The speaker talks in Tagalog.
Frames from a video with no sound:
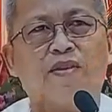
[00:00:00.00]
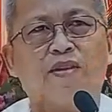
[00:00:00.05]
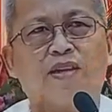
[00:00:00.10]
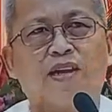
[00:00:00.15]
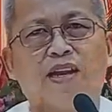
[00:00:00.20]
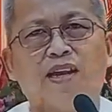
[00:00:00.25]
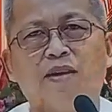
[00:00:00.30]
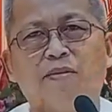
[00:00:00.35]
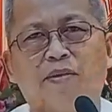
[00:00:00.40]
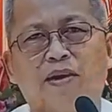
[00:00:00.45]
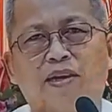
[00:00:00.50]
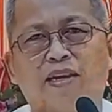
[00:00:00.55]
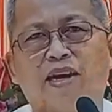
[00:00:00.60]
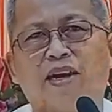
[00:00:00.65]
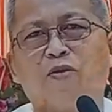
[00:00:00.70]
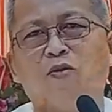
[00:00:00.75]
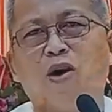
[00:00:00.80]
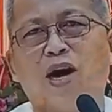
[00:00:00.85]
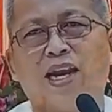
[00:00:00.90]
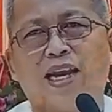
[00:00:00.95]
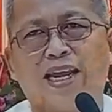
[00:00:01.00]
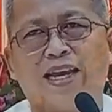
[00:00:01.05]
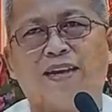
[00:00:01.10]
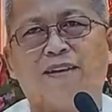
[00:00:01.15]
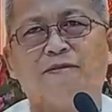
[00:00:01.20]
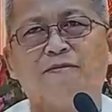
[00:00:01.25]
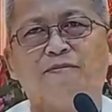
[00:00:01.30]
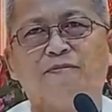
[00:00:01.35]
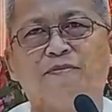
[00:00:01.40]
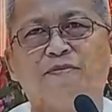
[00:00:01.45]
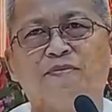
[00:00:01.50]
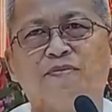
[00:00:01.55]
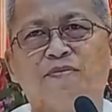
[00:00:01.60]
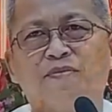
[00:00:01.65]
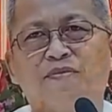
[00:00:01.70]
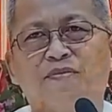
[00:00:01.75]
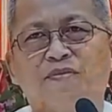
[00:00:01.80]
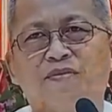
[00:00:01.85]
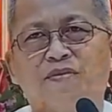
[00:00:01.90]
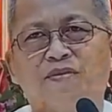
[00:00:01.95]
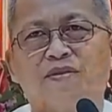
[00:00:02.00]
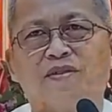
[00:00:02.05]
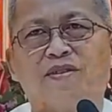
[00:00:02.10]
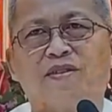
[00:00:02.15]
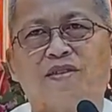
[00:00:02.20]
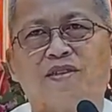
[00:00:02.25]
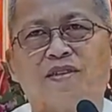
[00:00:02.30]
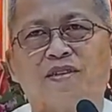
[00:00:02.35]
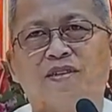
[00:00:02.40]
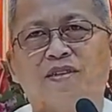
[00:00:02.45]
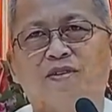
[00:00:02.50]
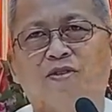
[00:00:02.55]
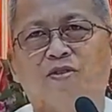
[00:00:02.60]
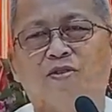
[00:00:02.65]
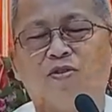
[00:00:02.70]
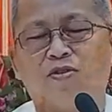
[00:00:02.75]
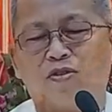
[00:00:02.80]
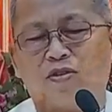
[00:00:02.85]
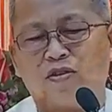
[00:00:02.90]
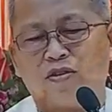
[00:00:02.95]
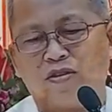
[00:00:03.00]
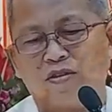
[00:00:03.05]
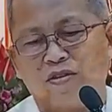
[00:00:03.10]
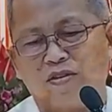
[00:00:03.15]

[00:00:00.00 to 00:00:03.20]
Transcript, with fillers: kani bang nagwali o